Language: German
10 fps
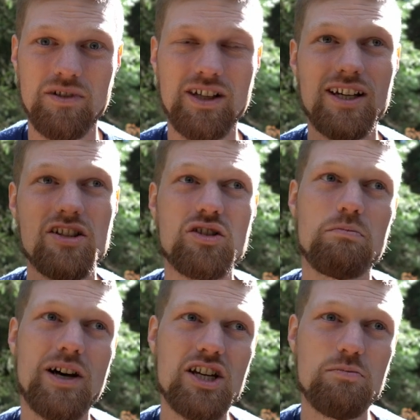kann das
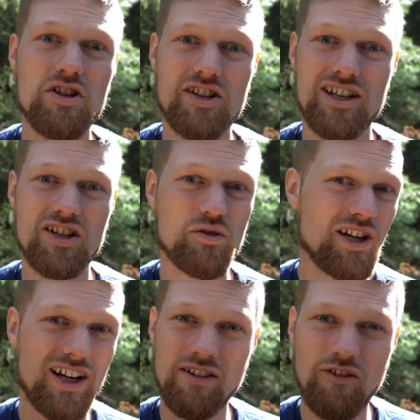zum Beispiel sein, dass du
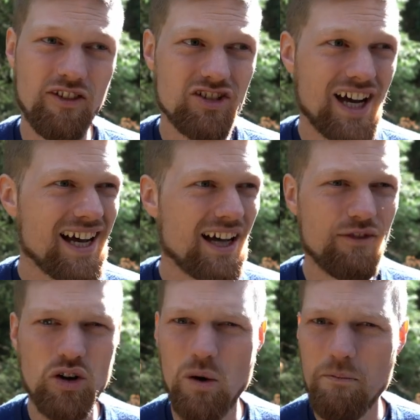dir deinen Tag
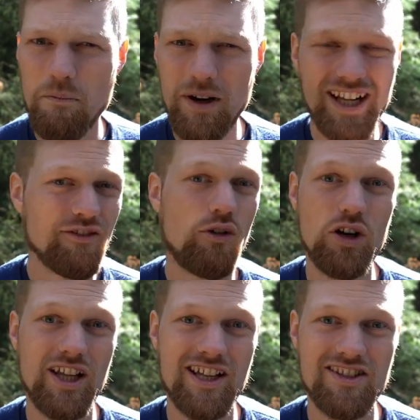einfach komplett
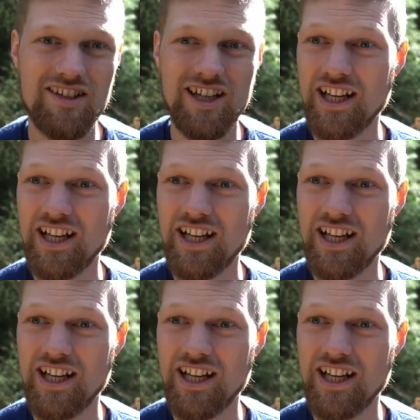volllädst.